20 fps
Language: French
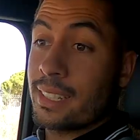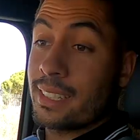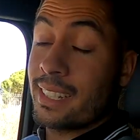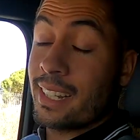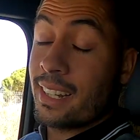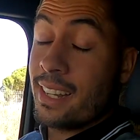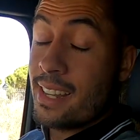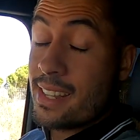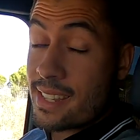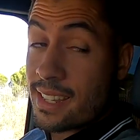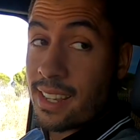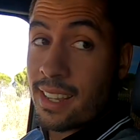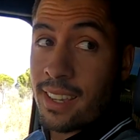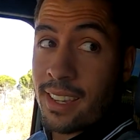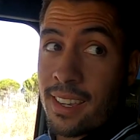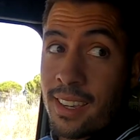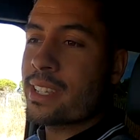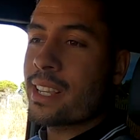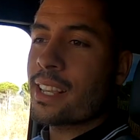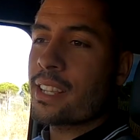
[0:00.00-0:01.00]
un 5 5,
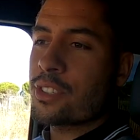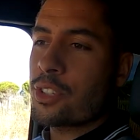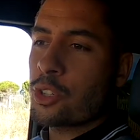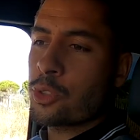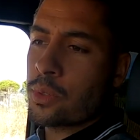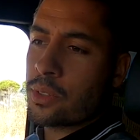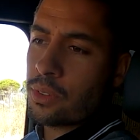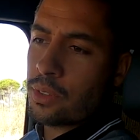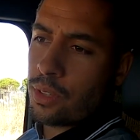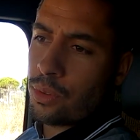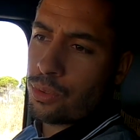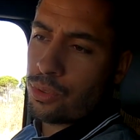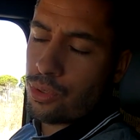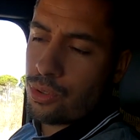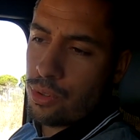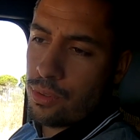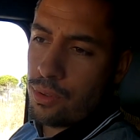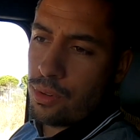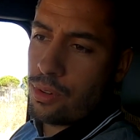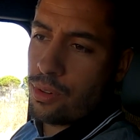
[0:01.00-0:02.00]
571
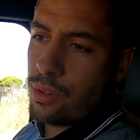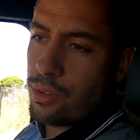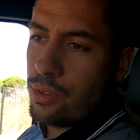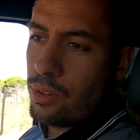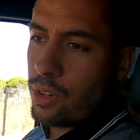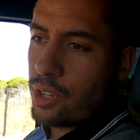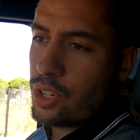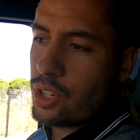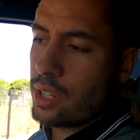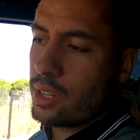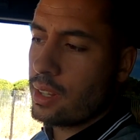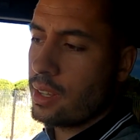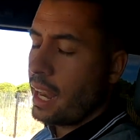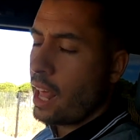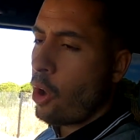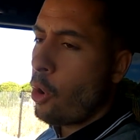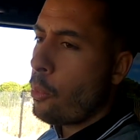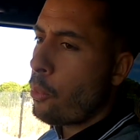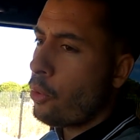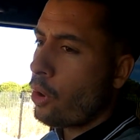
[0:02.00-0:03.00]
chevaux euh, d'origine.
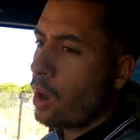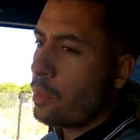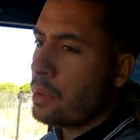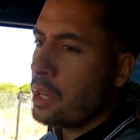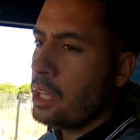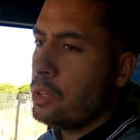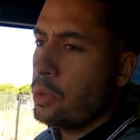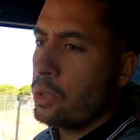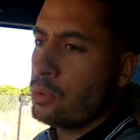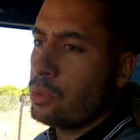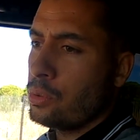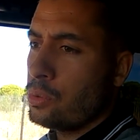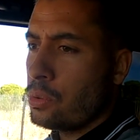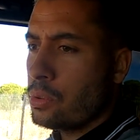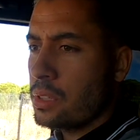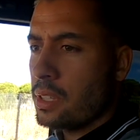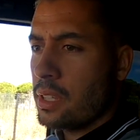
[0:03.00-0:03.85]
La reprogrammé, il doit être autour